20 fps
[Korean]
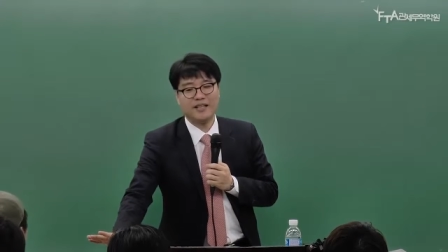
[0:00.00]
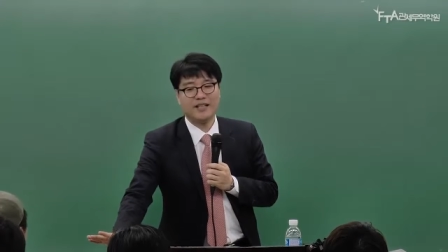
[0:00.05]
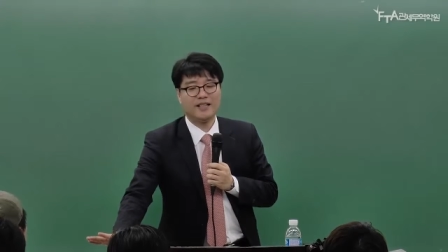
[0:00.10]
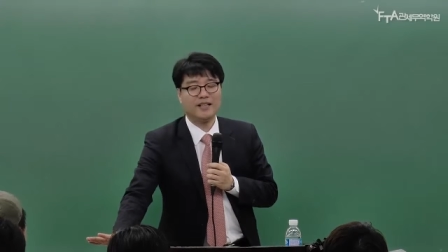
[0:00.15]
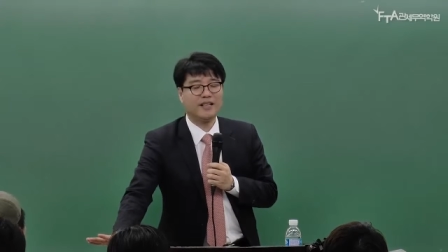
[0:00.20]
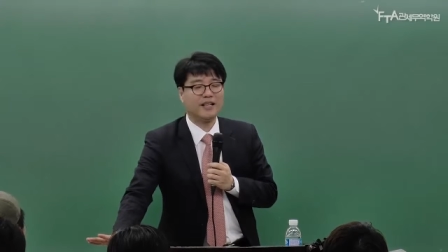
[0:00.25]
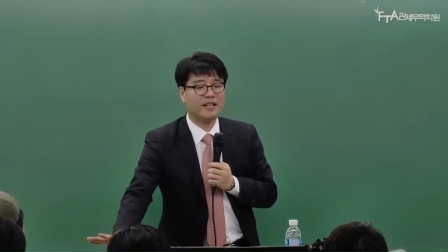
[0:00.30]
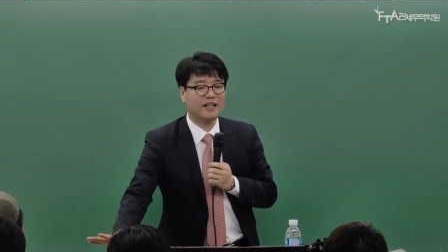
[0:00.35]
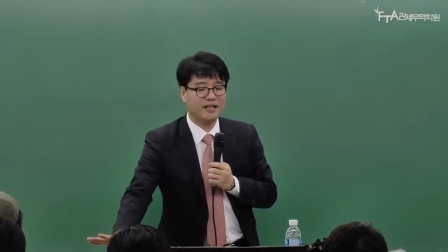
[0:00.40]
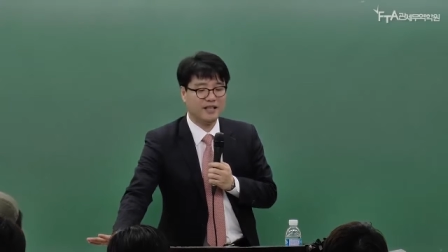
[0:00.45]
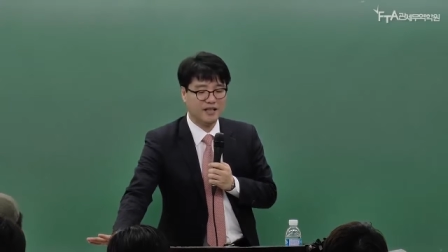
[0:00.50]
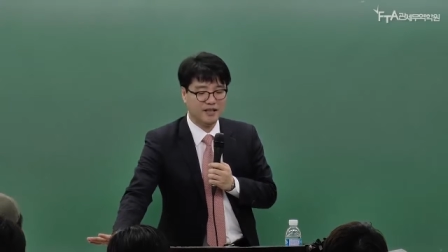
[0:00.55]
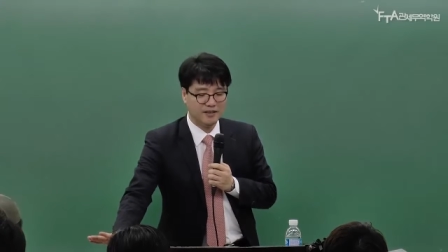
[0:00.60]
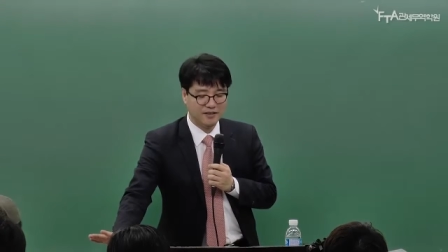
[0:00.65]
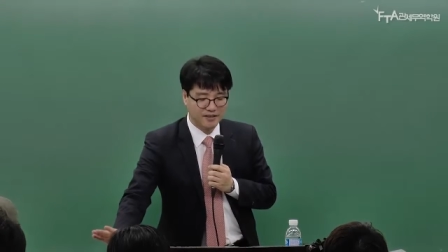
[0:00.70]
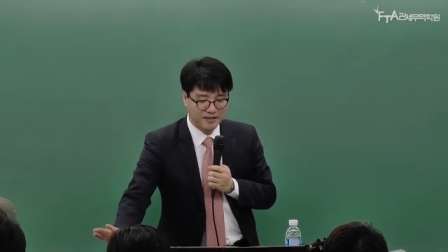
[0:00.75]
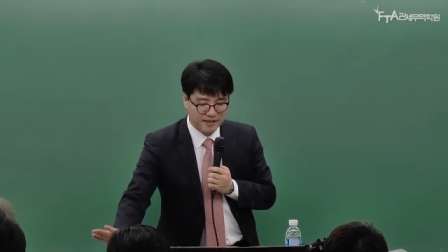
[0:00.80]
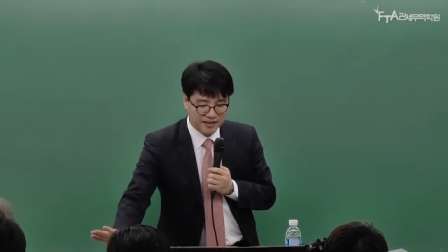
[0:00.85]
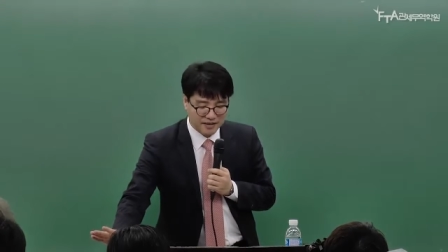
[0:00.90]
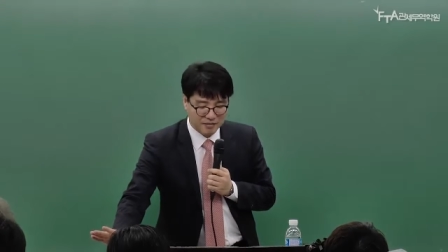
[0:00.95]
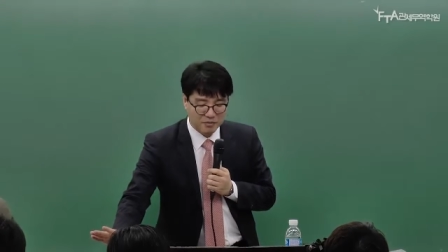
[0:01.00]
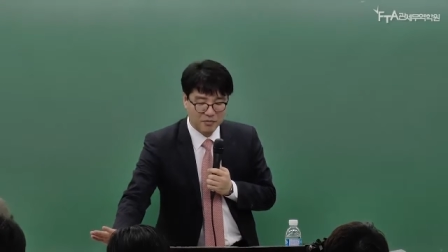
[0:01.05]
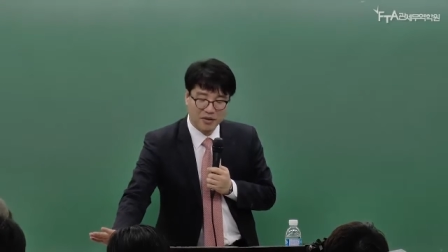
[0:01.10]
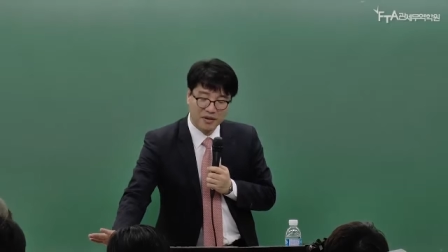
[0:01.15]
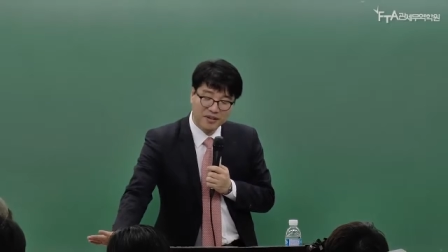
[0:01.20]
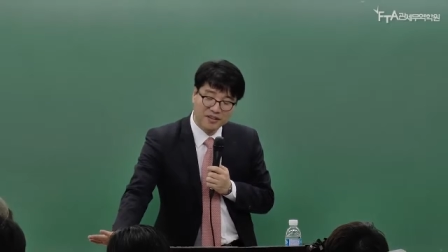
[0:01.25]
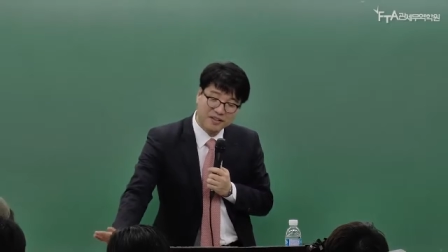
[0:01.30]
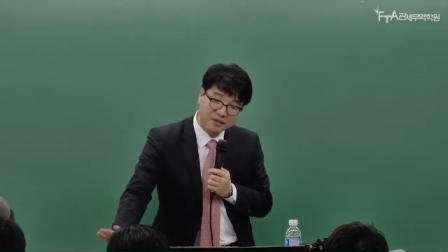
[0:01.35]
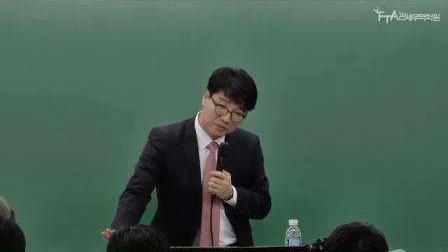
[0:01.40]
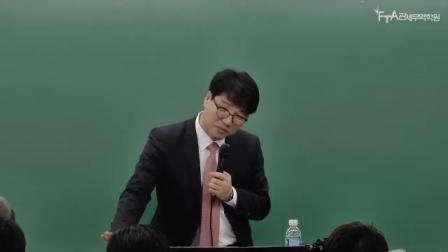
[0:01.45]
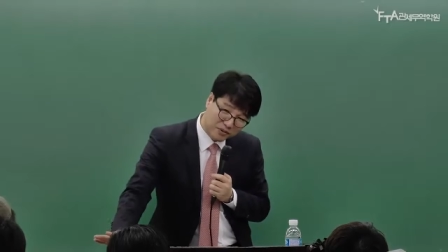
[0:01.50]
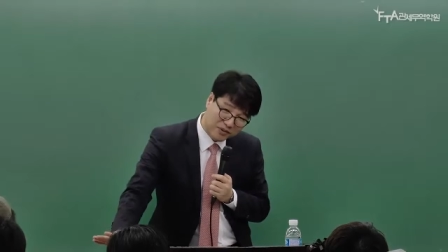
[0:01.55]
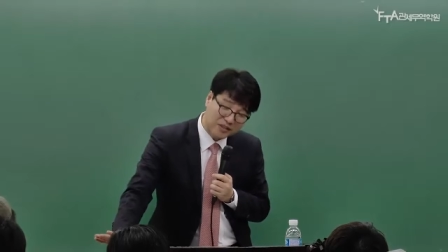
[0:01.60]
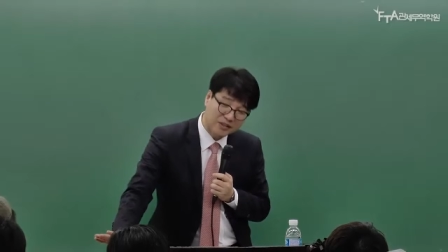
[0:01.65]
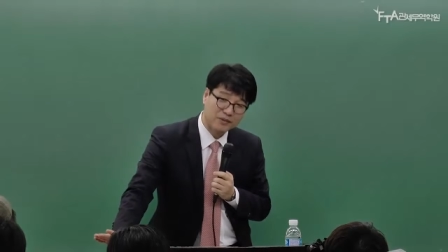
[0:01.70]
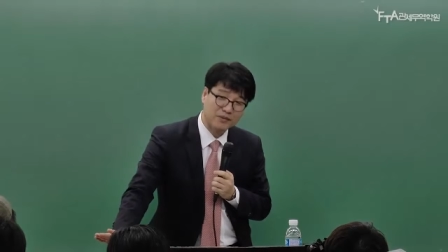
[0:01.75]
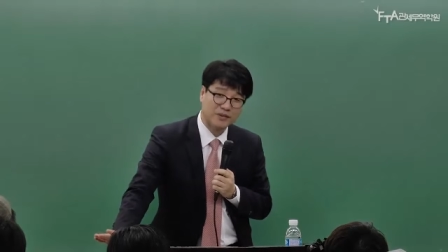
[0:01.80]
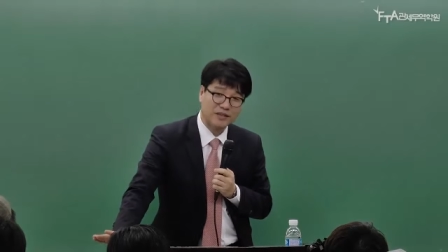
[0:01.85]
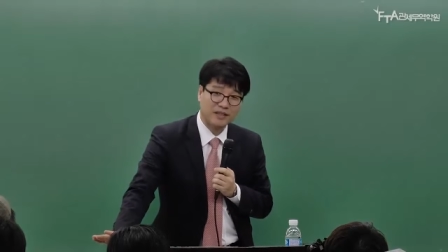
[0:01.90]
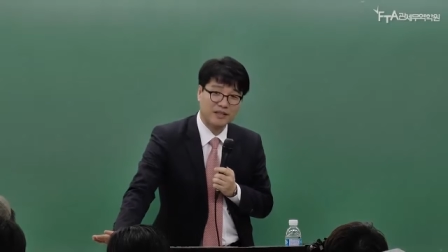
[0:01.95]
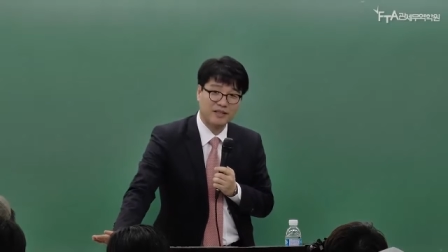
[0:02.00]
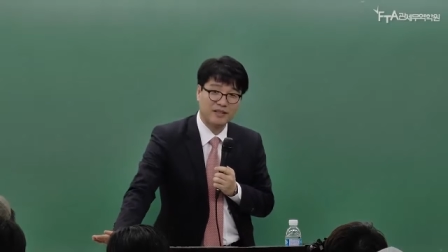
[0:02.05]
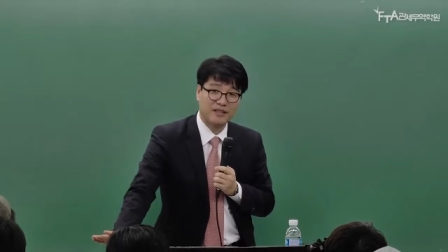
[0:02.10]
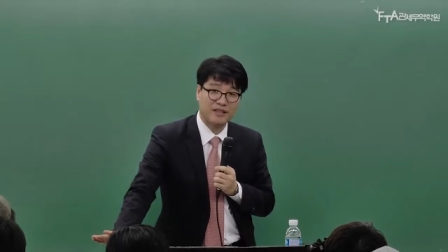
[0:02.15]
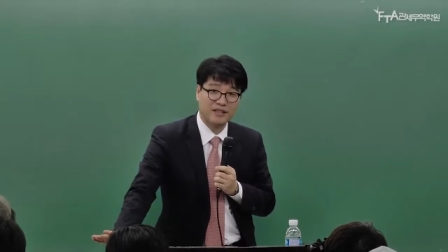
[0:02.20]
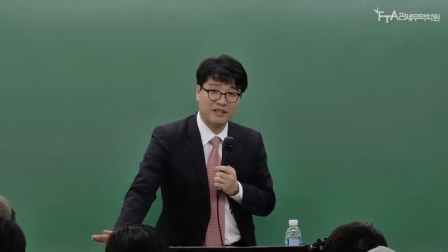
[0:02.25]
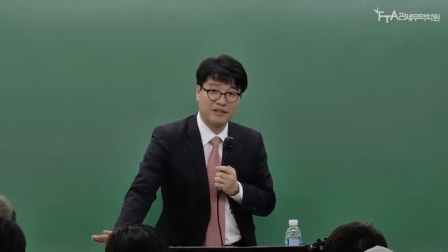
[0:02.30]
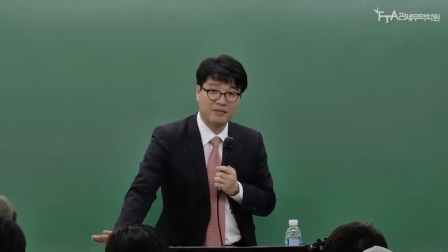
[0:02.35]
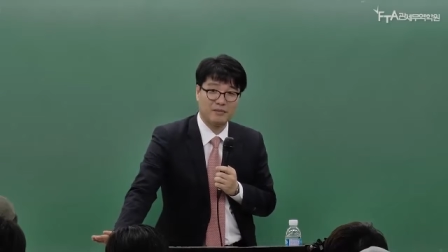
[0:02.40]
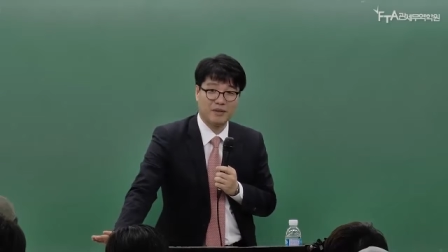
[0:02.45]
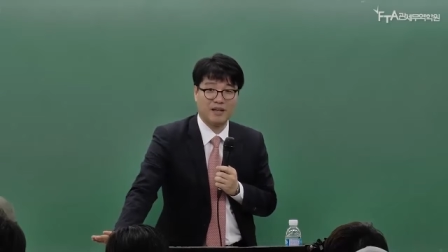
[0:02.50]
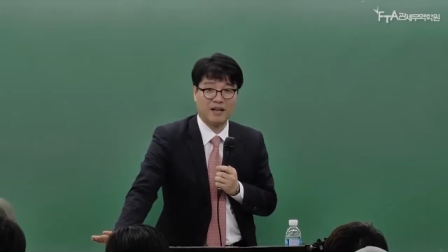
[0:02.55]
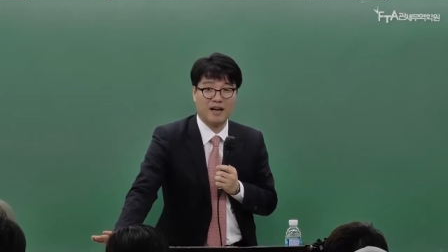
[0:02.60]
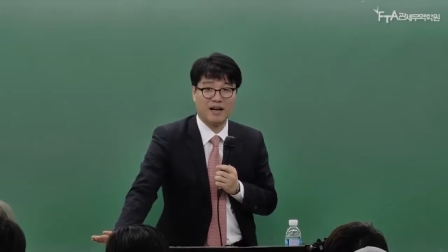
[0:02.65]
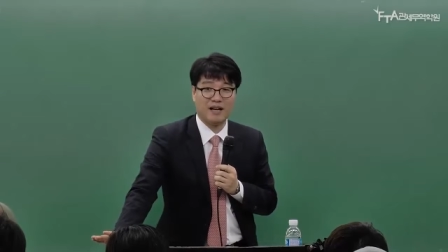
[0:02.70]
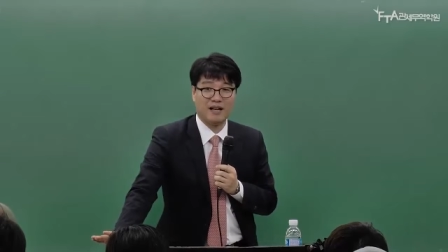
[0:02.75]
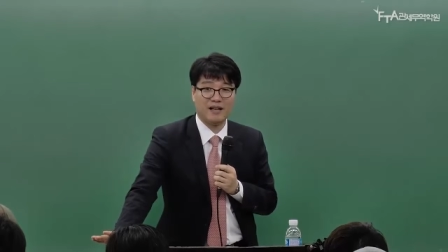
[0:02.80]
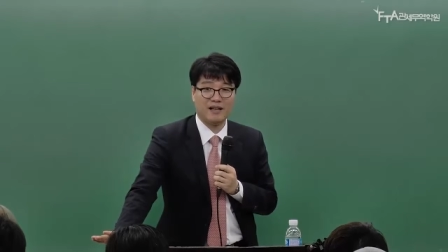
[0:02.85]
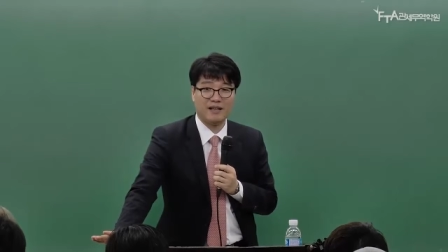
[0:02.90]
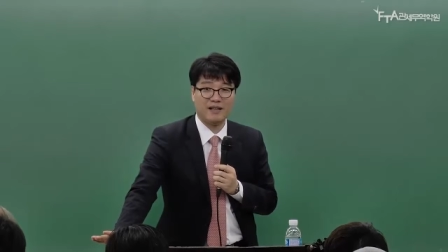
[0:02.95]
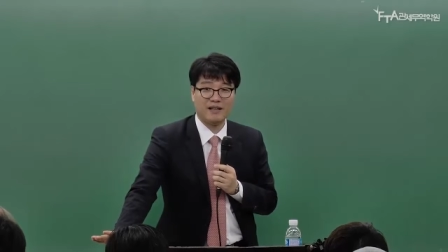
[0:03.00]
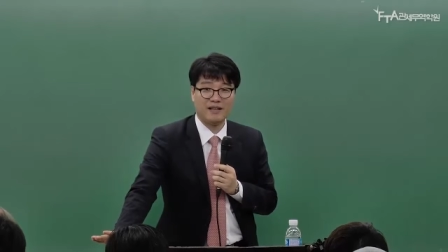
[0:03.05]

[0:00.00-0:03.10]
그러니까 여기에 뭘 덧붙일 수 있겠습니까?